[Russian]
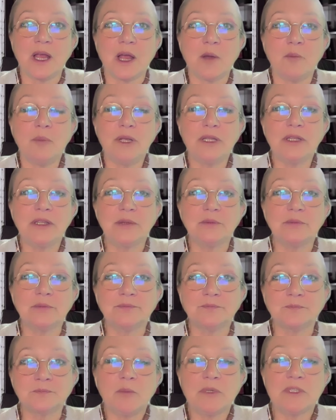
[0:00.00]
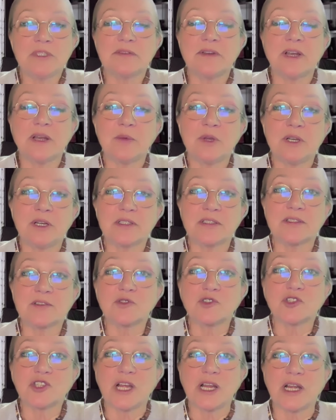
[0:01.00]
об этом мы с вами
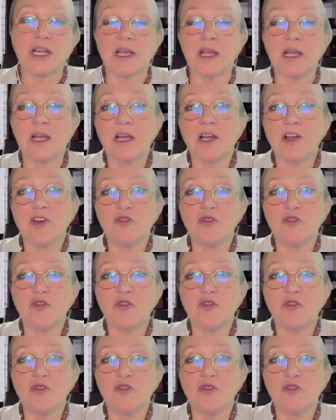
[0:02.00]
рассуждали